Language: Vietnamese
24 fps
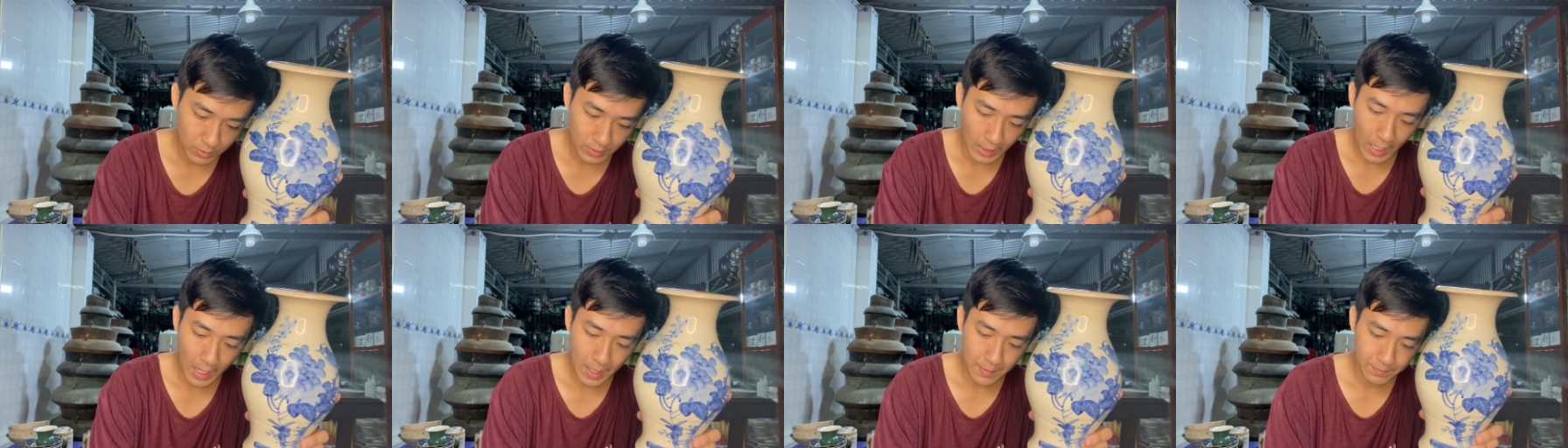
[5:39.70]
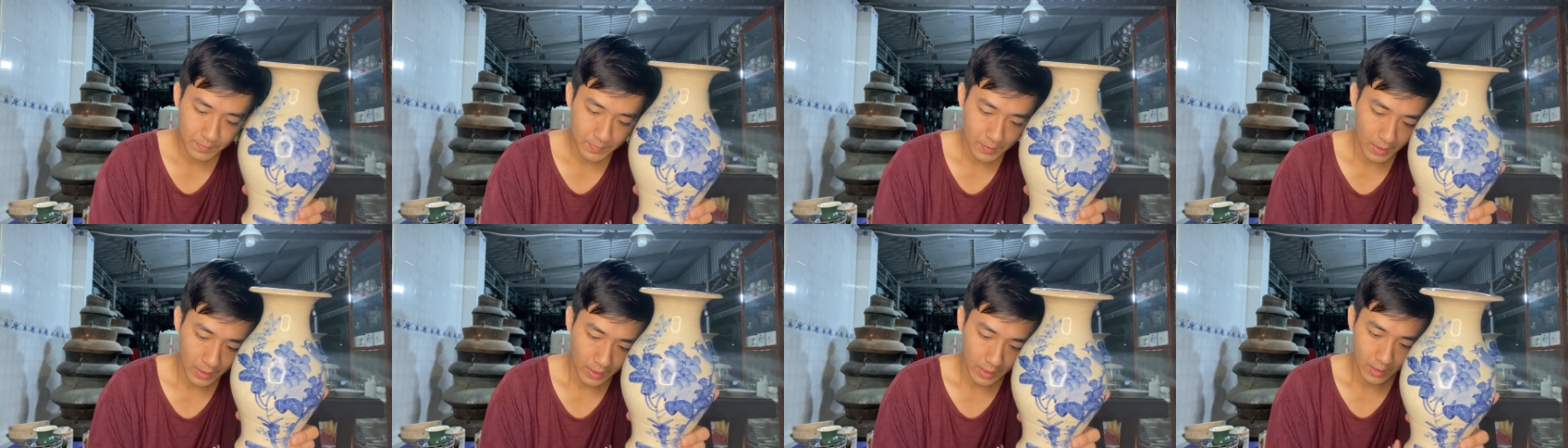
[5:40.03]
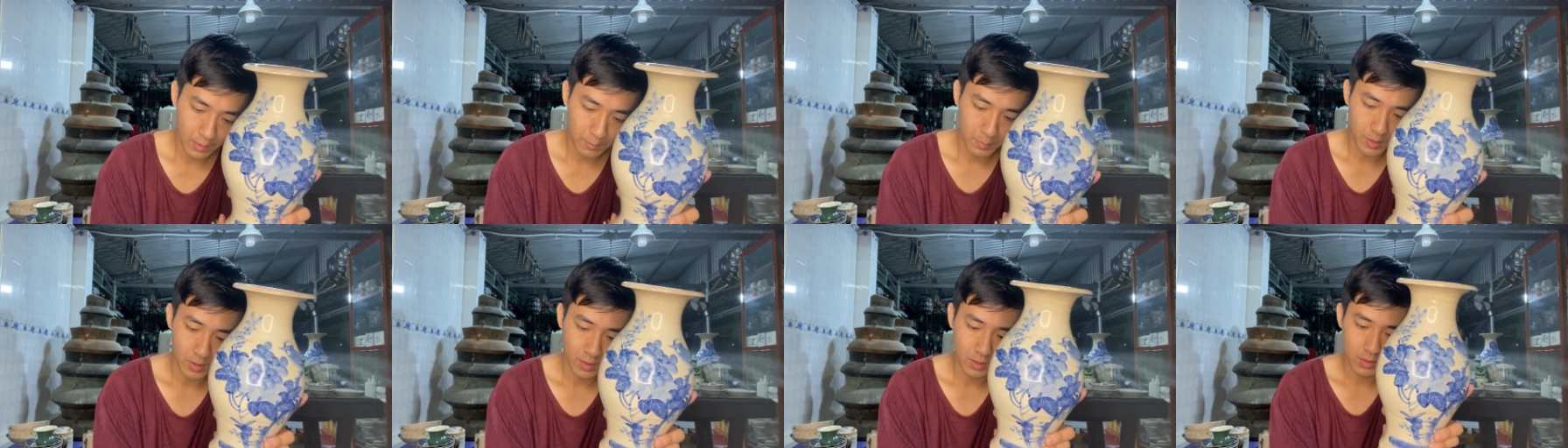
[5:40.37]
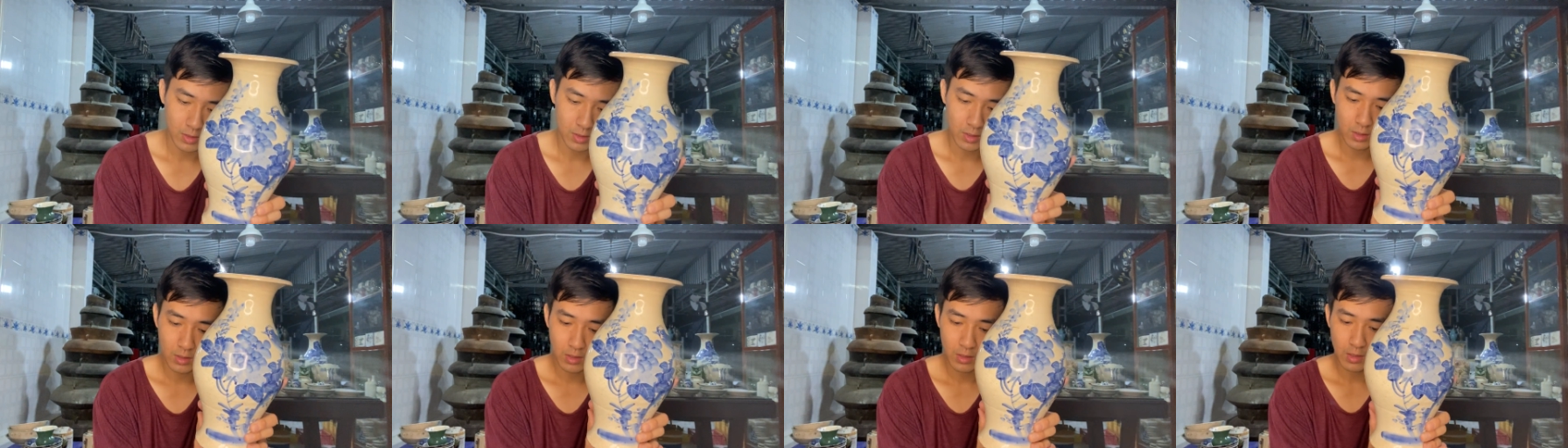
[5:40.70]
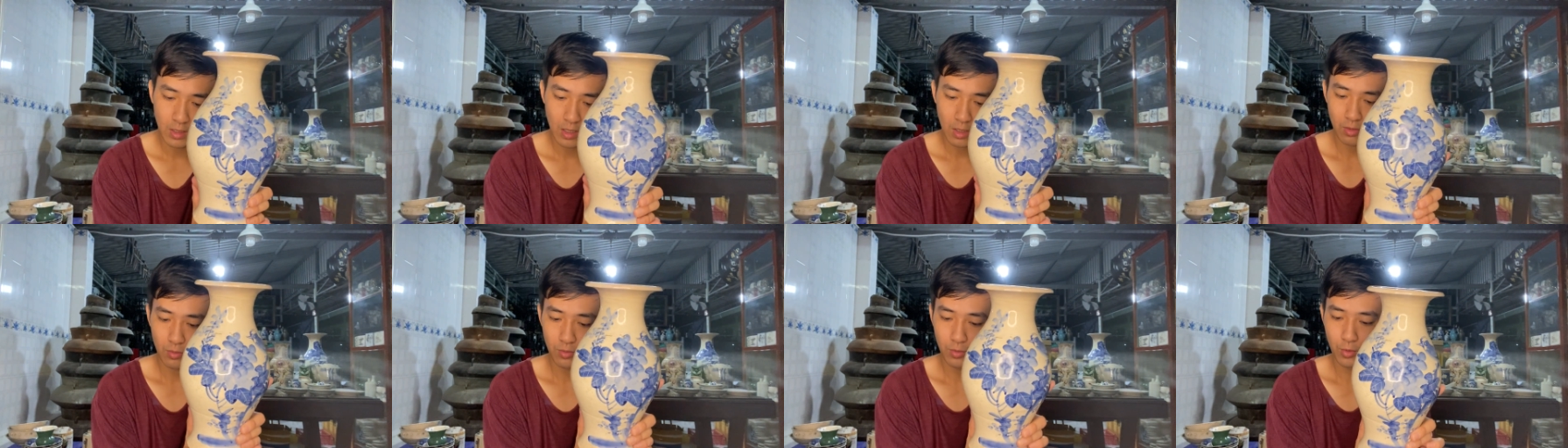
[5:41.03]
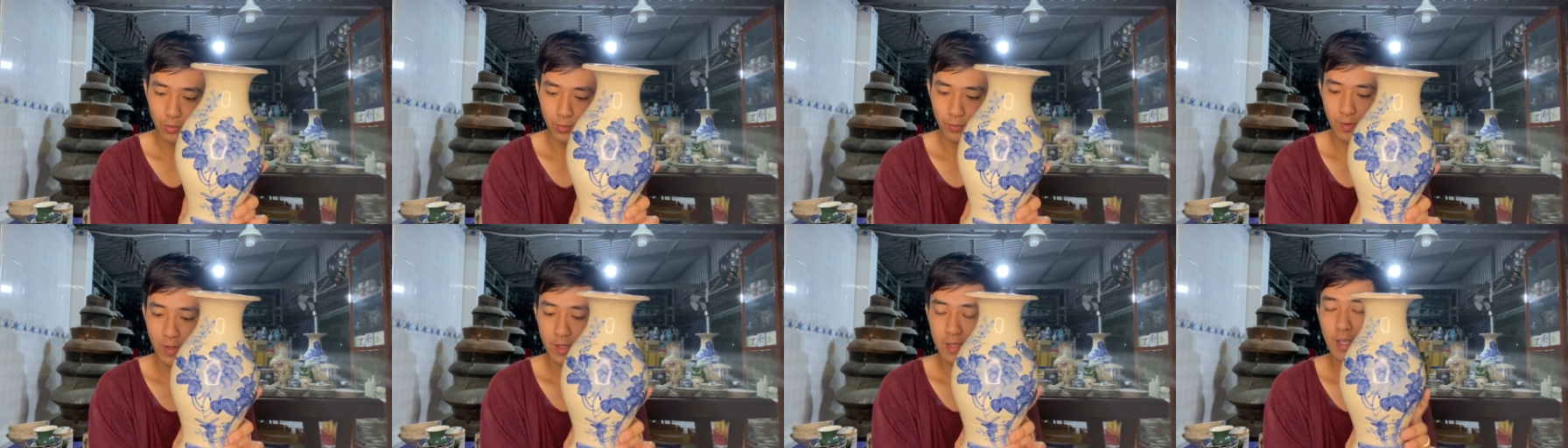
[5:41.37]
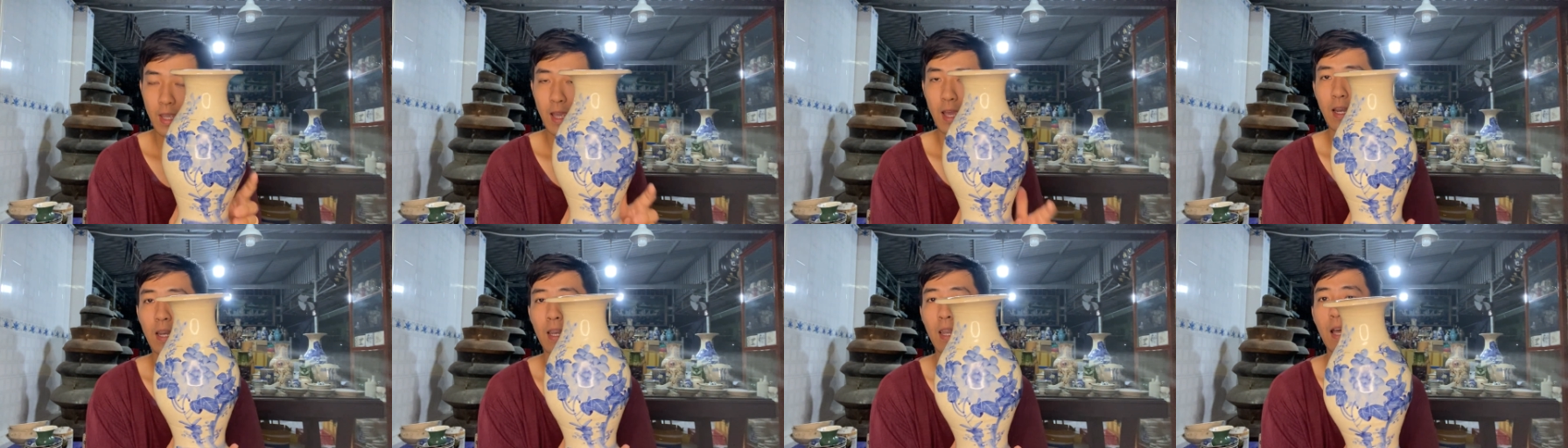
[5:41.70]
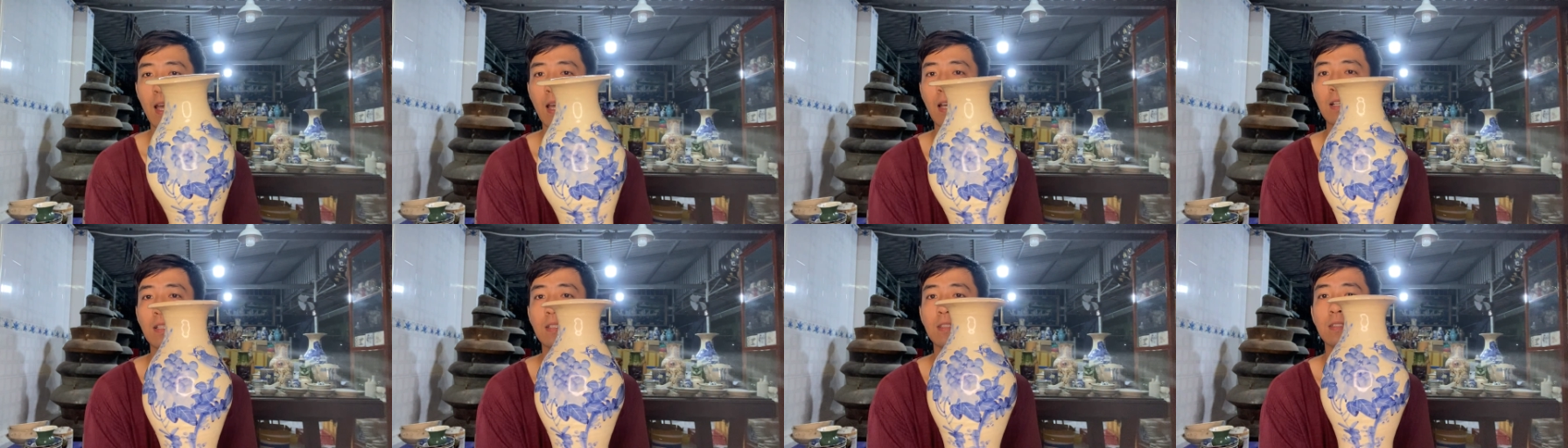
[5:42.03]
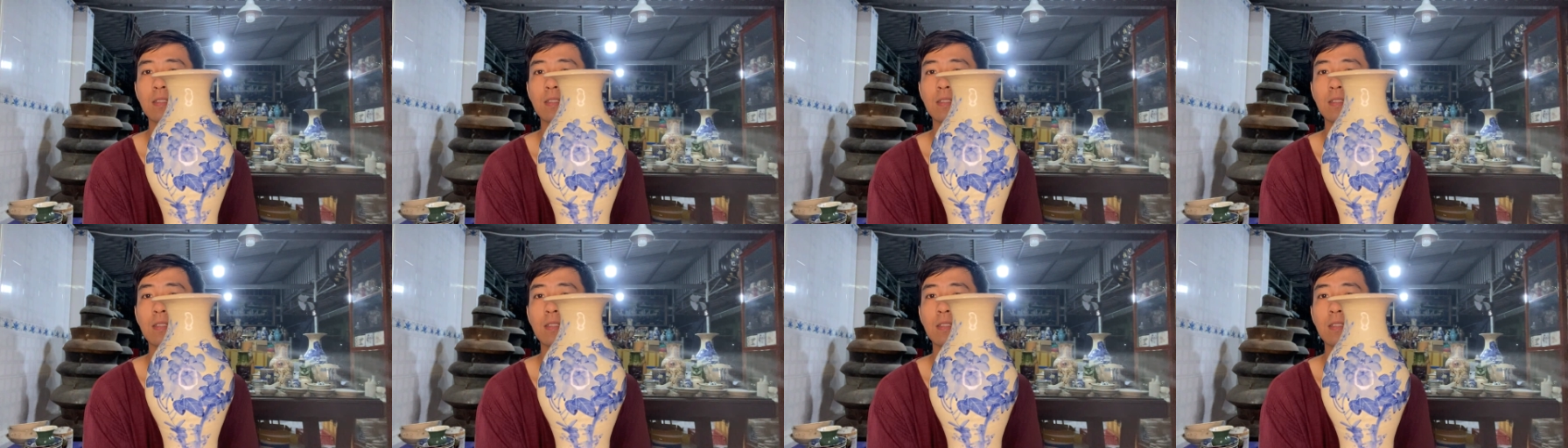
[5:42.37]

8 này mình xin giao lưu với giá là